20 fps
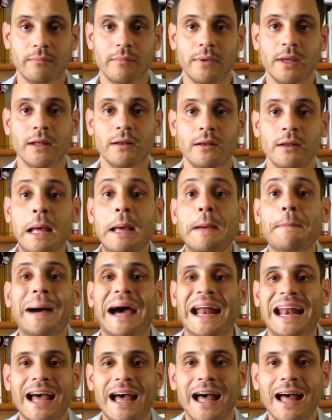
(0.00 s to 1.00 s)
¿bien?
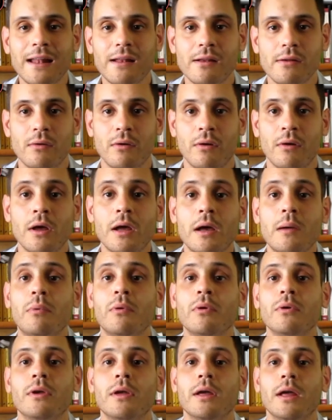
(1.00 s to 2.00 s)
Para algo,
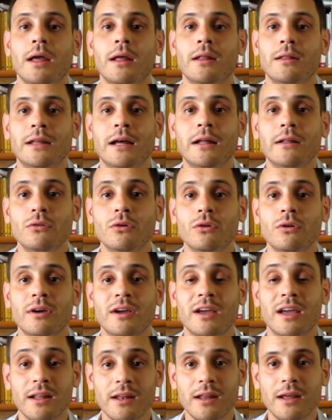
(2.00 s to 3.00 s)
porque en tanto
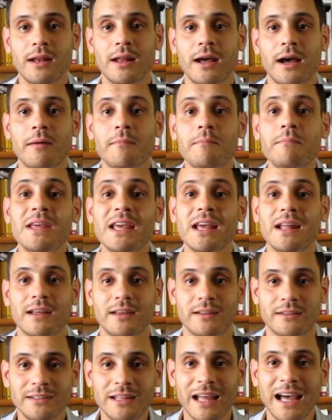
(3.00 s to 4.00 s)
genera
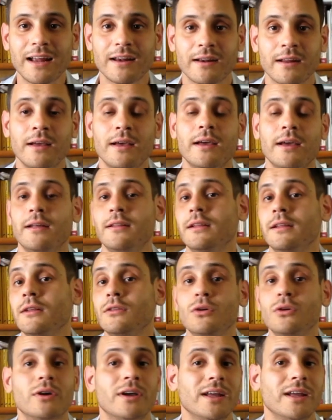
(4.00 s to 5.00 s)
bienestar, en
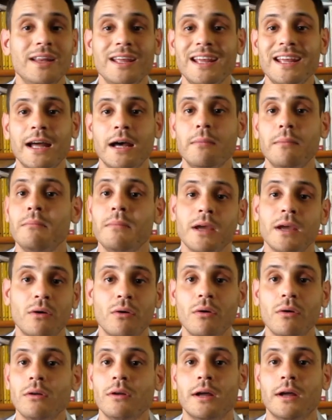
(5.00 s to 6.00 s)
tanto genera
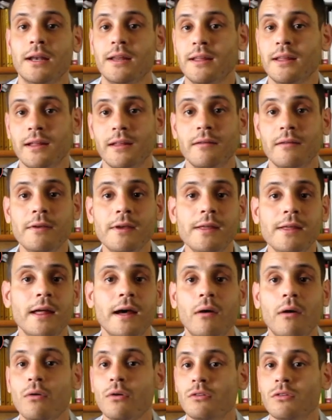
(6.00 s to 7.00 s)
mejor calidad de
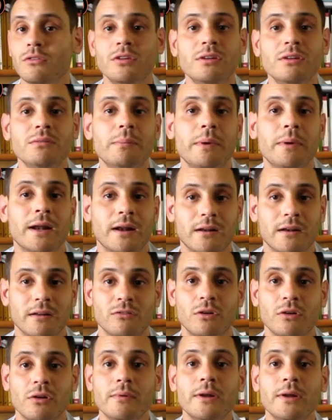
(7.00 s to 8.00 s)
vida o nos sirve para
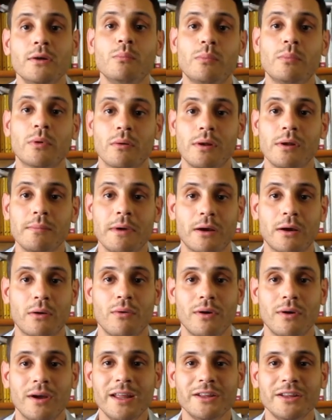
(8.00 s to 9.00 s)
resolver un problema
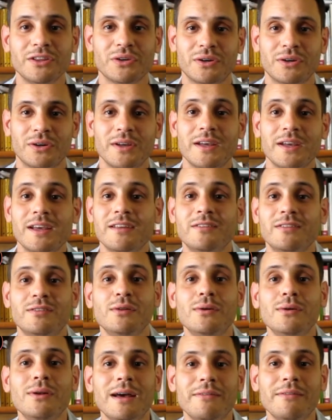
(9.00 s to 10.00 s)
concreto.
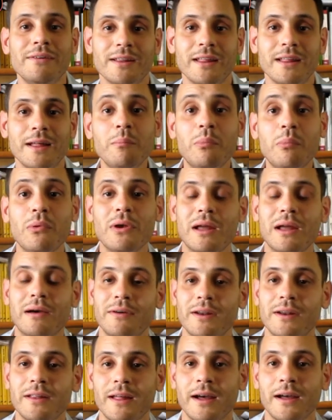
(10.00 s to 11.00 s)
Si no, la verdad por
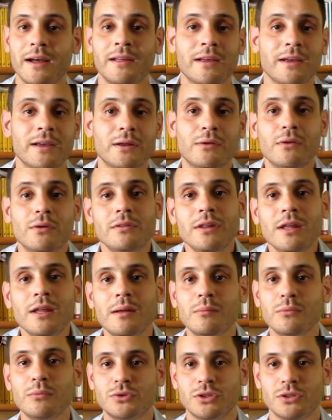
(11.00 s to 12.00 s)
la verdad no
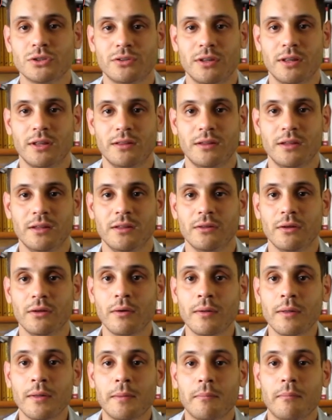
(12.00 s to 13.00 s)
tiene mucho
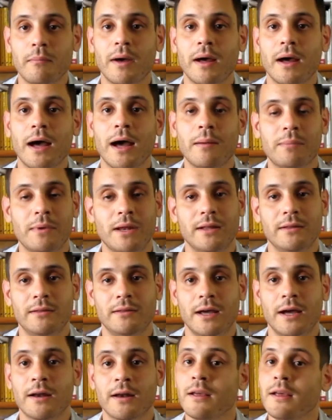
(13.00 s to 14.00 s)
sentido va a
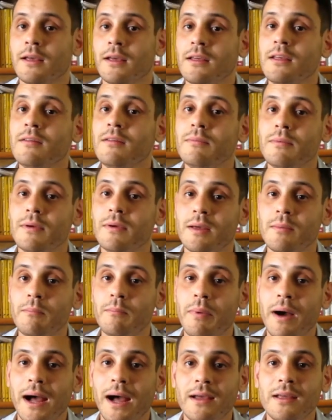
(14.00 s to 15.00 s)
plantear. Y
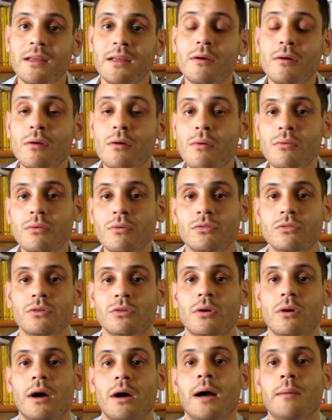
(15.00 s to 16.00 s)
va
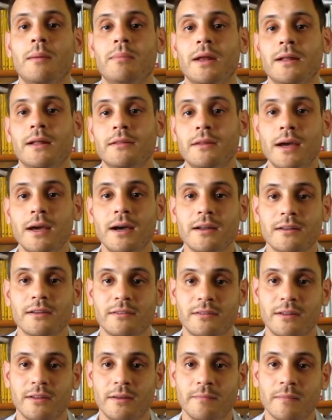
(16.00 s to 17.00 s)
incluso a
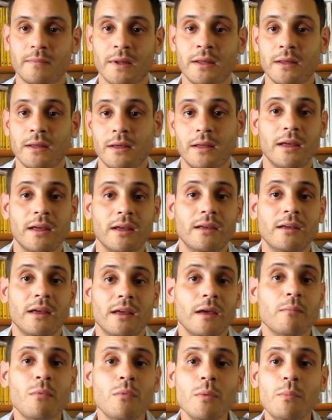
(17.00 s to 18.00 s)
plantearse que
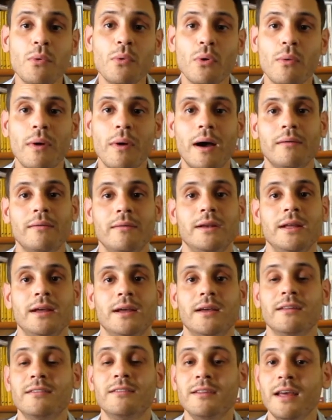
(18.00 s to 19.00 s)
es muy
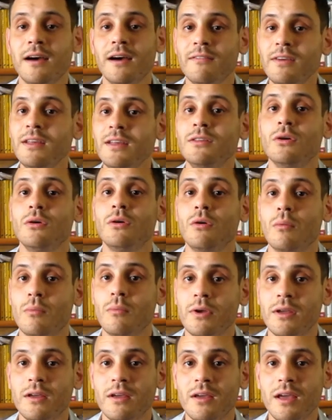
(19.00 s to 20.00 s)
probable que sea visto
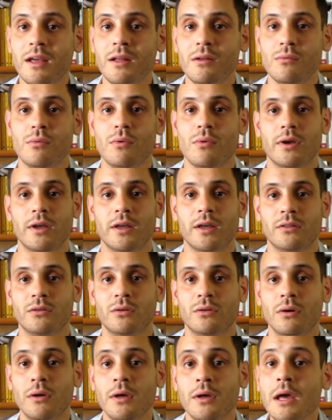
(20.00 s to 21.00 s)
como ingenuo
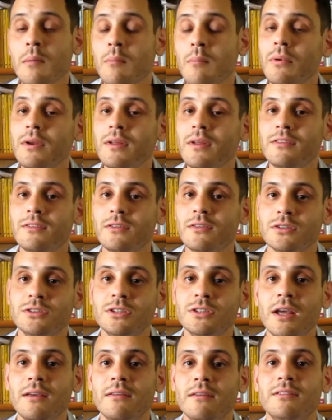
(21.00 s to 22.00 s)
esto. Por eso
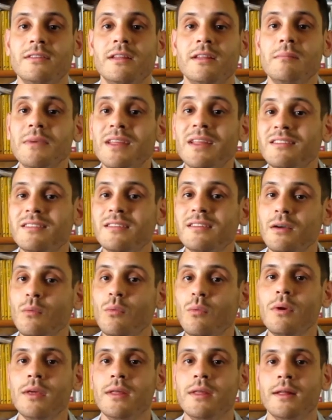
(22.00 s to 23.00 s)
James también
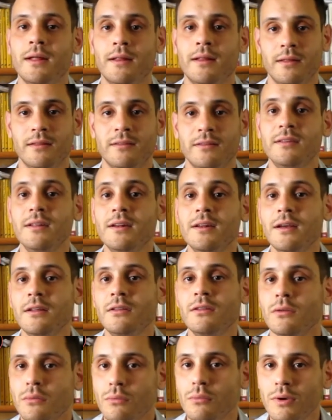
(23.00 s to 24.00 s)
se cuida de decir
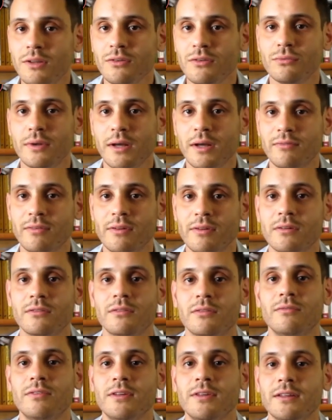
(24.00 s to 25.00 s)
que esto no es una
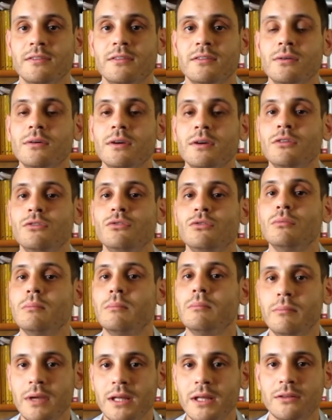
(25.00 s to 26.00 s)
filosofía, sino que es
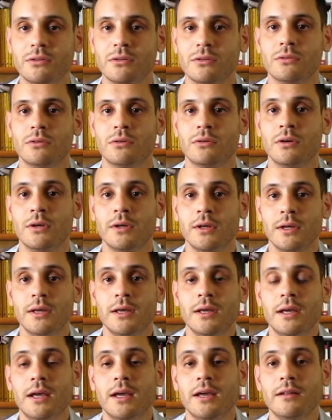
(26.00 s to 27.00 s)
un método
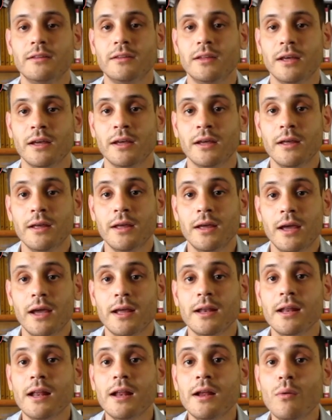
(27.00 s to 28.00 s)
este,
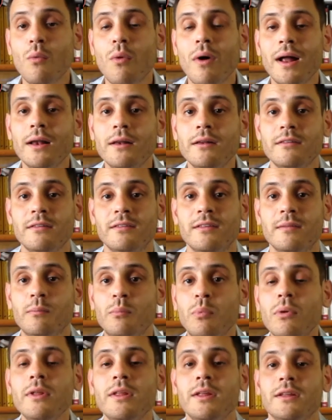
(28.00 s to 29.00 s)
en el cual
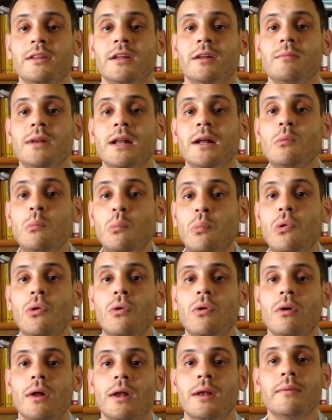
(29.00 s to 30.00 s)
se puede determinar un
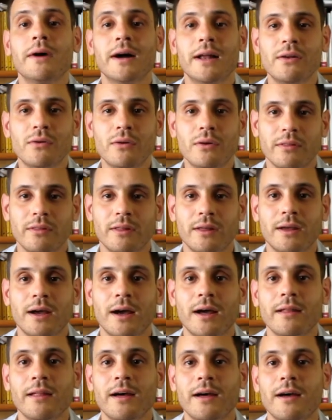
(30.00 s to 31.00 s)
poco el valor de
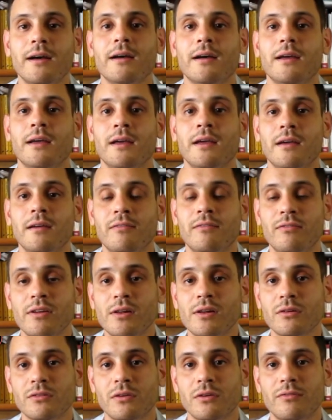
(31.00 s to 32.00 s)
cada eh,
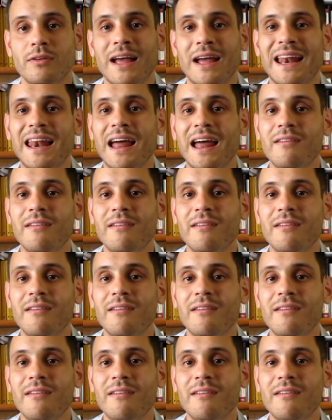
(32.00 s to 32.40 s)
filosofía.